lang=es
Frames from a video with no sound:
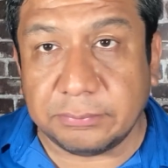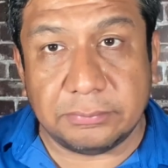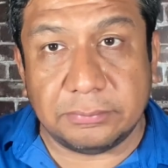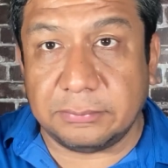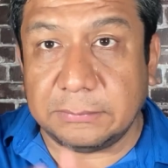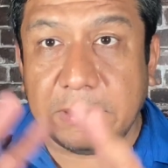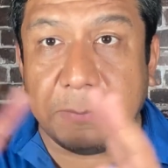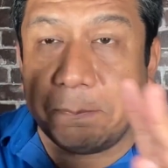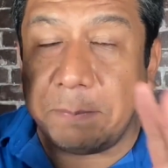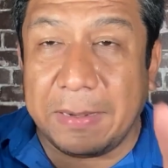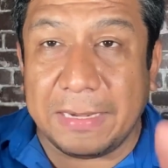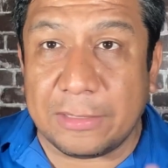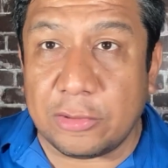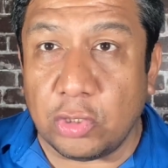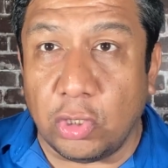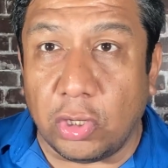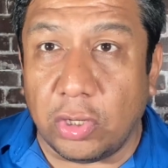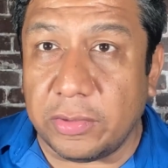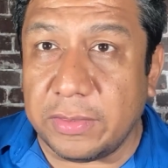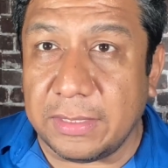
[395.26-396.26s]

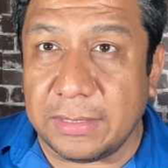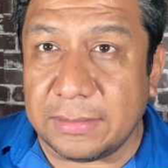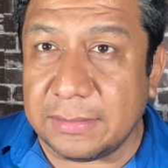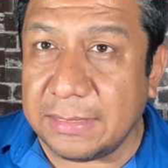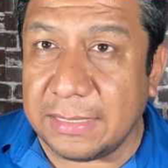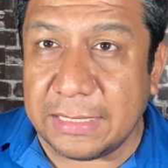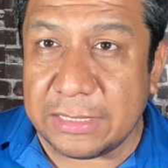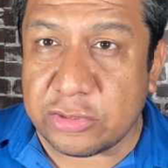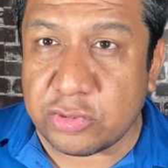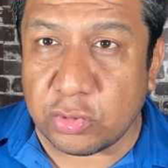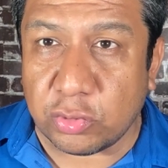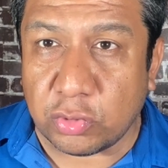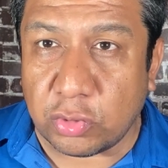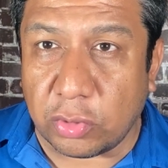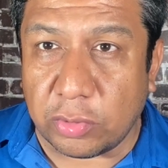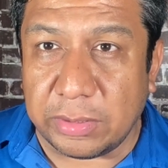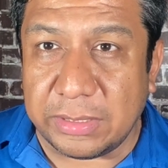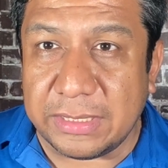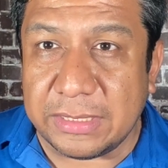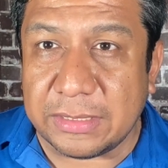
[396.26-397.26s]
impregnó de, hecho
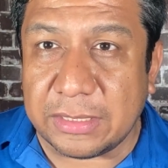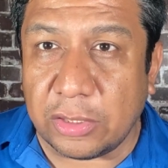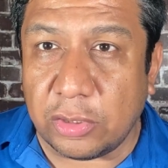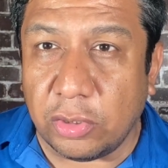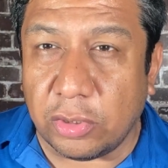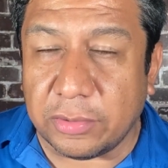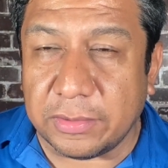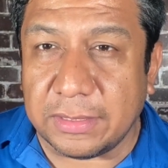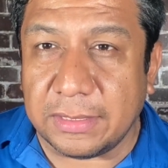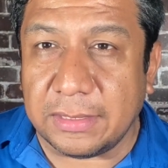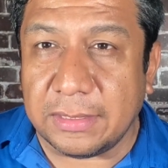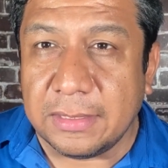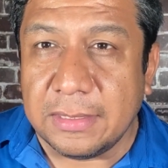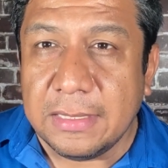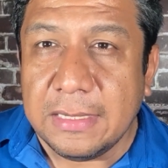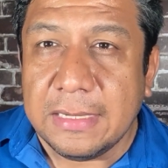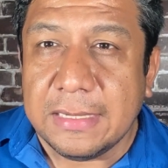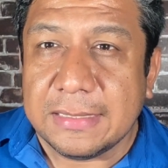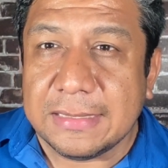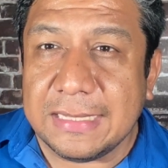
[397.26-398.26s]
todo el interior de,
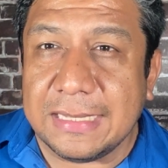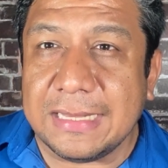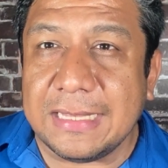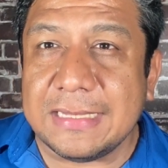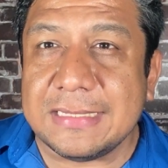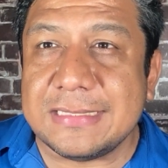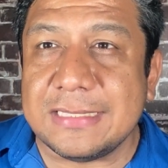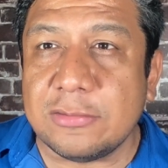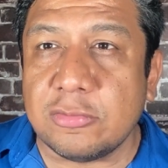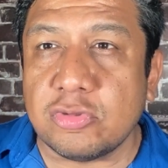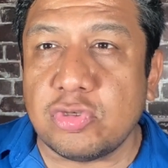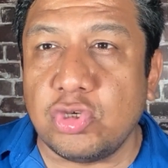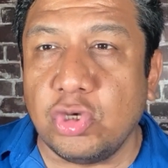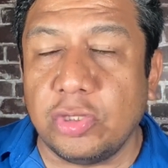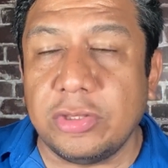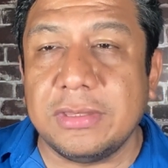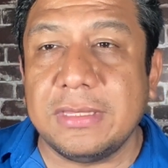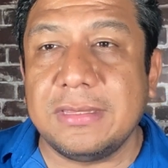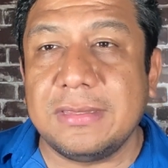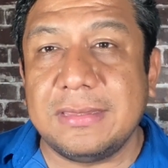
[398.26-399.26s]
la
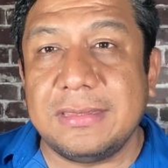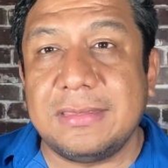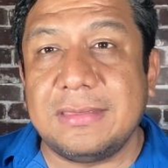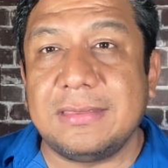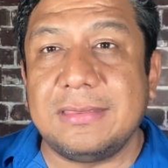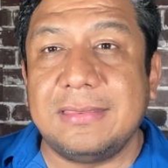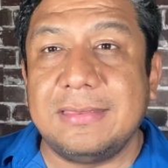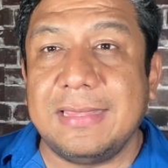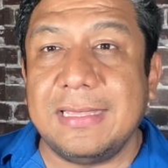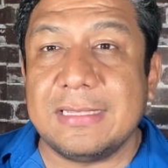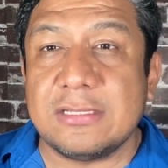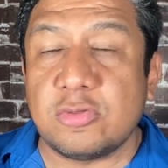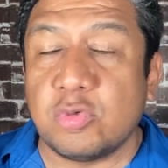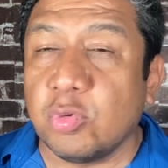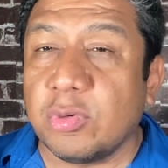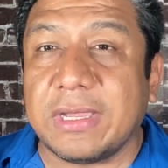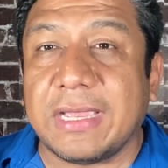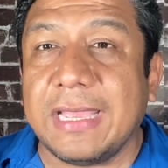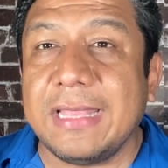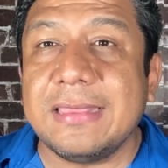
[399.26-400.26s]
institución, de su
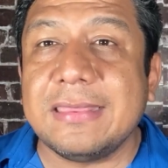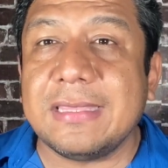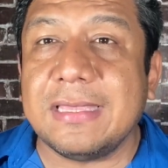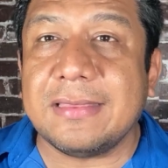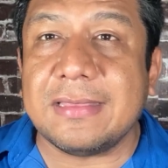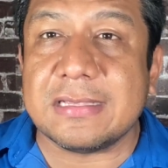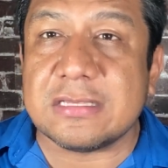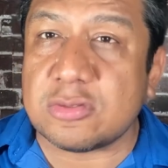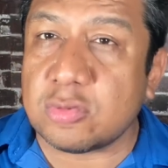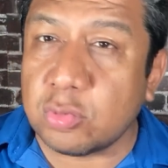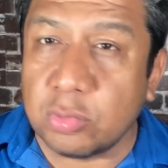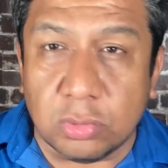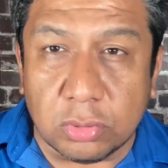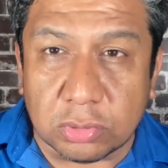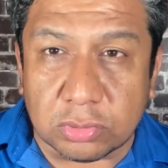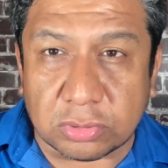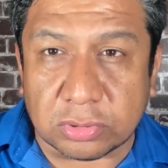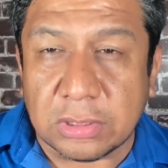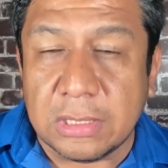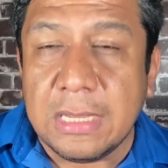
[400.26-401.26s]
gente, de
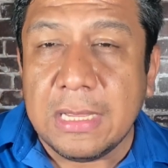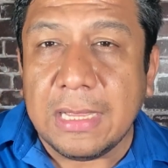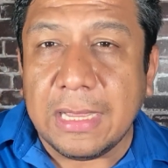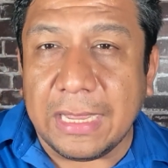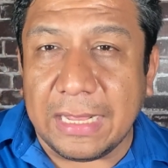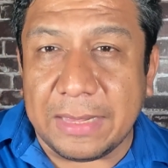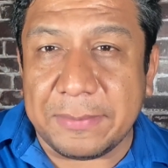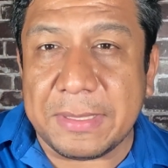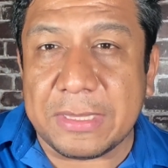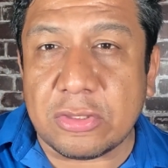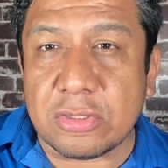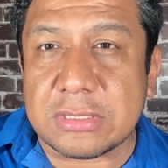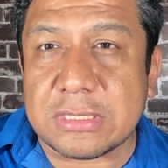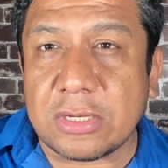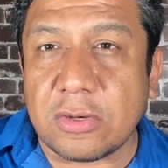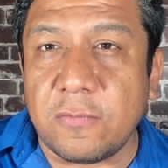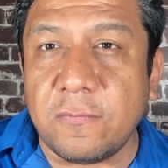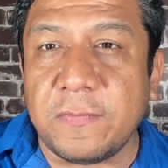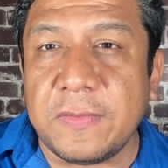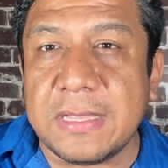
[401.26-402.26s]
sus elementos de
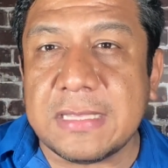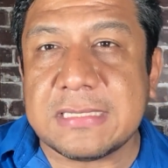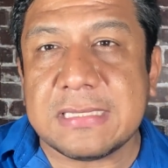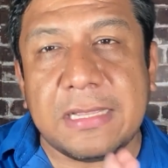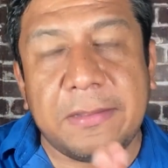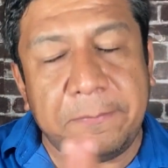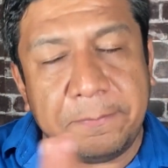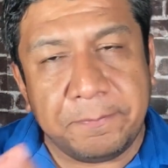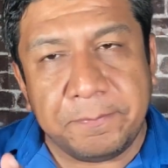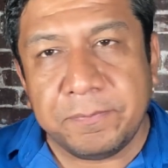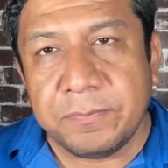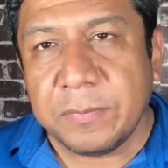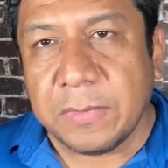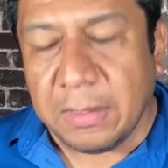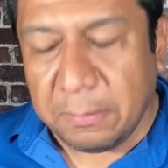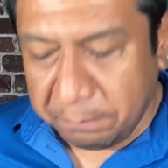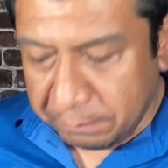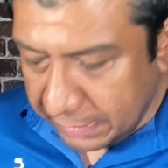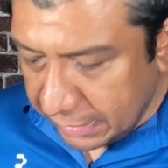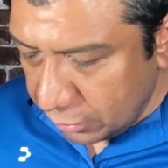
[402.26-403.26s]
confianza,
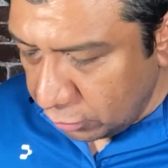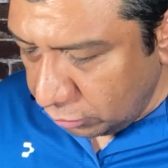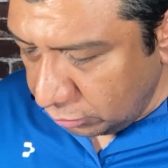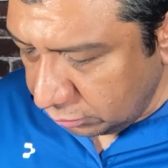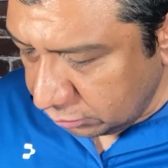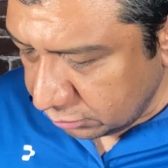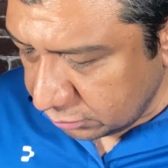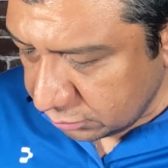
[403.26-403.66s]
pero